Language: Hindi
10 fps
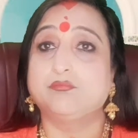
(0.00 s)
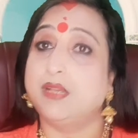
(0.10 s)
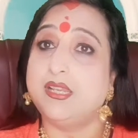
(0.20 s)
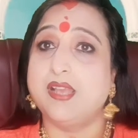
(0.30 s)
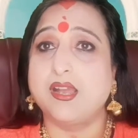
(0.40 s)

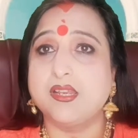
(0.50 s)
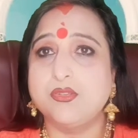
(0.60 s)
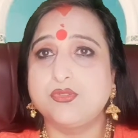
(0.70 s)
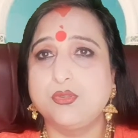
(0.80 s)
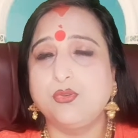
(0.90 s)
बलिहारी
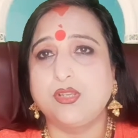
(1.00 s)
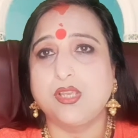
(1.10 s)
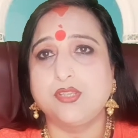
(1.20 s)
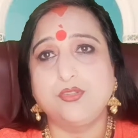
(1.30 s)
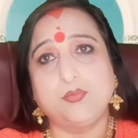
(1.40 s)
उस दुख
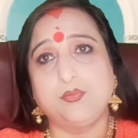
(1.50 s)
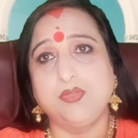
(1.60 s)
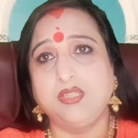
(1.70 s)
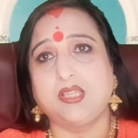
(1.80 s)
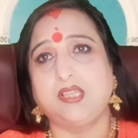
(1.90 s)
के जो
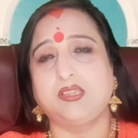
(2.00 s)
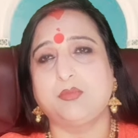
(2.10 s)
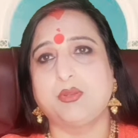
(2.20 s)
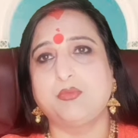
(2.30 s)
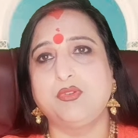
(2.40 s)
नित नित
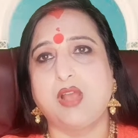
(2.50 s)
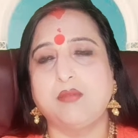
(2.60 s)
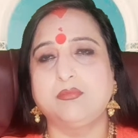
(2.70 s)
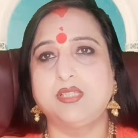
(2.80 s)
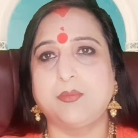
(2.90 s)
प्रभु
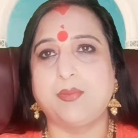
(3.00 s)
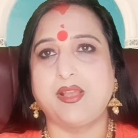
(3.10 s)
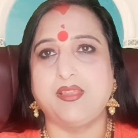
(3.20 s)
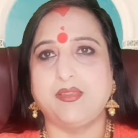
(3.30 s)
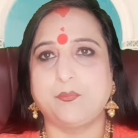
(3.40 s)
नाम
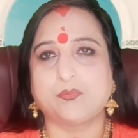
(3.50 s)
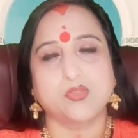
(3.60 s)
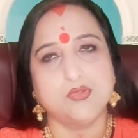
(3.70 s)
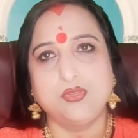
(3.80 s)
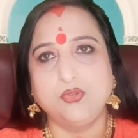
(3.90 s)
जपाए
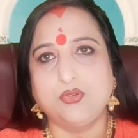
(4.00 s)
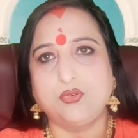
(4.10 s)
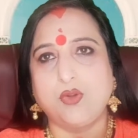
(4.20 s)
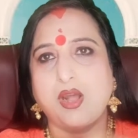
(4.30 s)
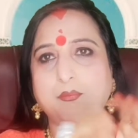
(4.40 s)
उस दुख
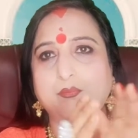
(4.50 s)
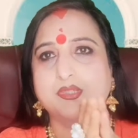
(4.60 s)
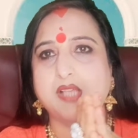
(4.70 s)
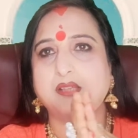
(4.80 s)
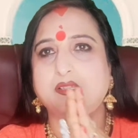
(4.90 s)
को आप
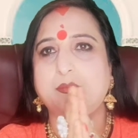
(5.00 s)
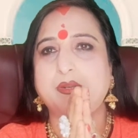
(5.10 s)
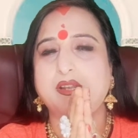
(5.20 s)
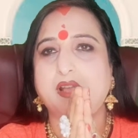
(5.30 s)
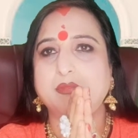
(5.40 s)
सादर
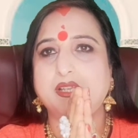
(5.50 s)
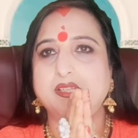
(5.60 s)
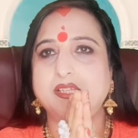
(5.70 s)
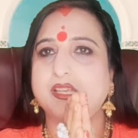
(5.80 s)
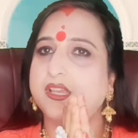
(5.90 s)
प्रणाम
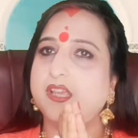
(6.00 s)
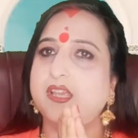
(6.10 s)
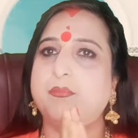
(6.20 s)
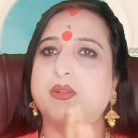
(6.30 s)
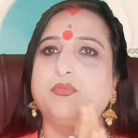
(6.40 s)
कीजिए कि
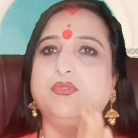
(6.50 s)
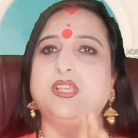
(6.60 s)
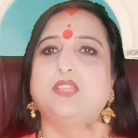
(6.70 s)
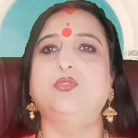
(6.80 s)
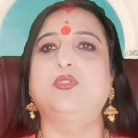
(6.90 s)
हे प्रभु
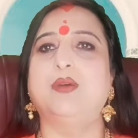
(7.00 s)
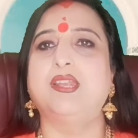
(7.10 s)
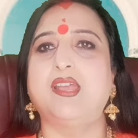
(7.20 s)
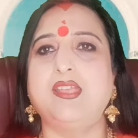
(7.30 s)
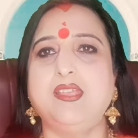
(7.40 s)
ये दुख
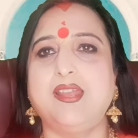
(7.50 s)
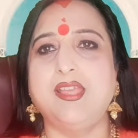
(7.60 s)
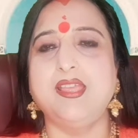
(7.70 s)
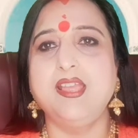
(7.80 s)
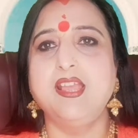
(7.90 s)
बना ही
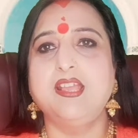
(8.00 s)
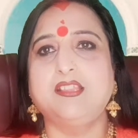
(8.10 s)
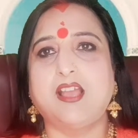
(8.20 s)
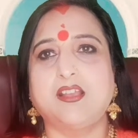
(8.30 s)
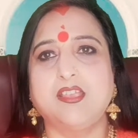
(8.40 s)
रहे
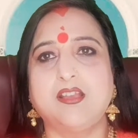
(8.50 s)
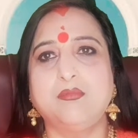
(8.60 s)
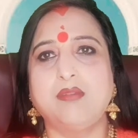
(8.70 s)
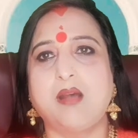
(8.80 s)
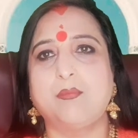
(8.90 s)
ताकि
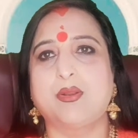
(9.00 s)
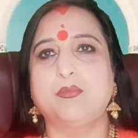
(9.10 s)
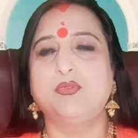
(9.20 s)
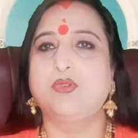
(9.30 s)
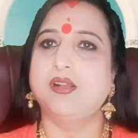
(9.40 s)
हम आप
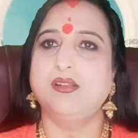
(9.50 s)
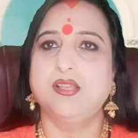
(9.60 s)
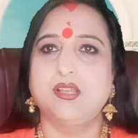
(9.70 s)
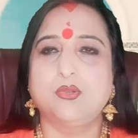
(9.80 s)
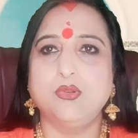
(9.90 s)
प्रभु का
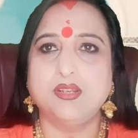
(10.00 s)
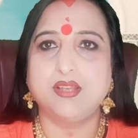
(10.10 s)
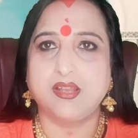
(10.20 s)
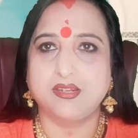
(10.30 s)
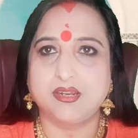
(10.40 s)

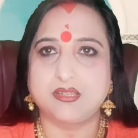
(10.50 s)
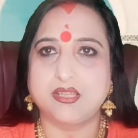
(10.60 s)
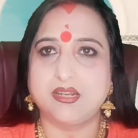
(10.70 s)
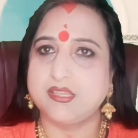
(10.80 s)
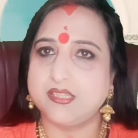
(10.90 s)
गुणगान
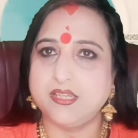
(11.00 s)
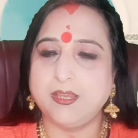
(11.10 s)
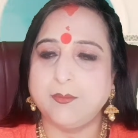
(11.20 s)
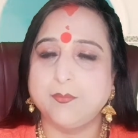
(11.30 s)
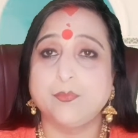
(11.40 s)
करते रहें ठीक
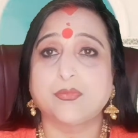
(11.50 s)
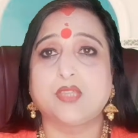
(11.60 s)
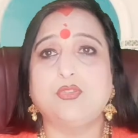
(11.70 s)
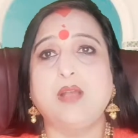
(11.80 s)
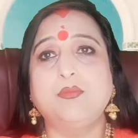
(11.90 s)
है
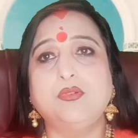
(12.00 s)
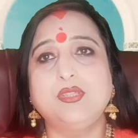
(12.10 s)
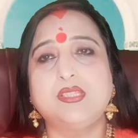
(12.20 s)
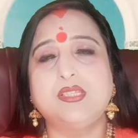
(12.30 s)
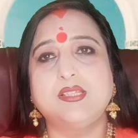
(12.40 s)
तो आपको
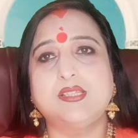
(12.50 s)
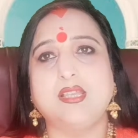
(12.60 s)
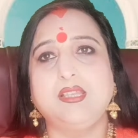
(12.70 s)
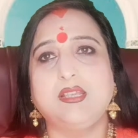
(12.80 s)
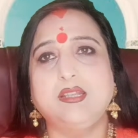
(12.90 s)
इस चीज़
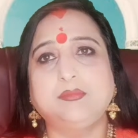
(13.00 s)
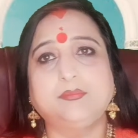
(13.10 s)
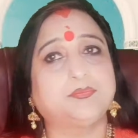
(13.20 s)
के लिए ना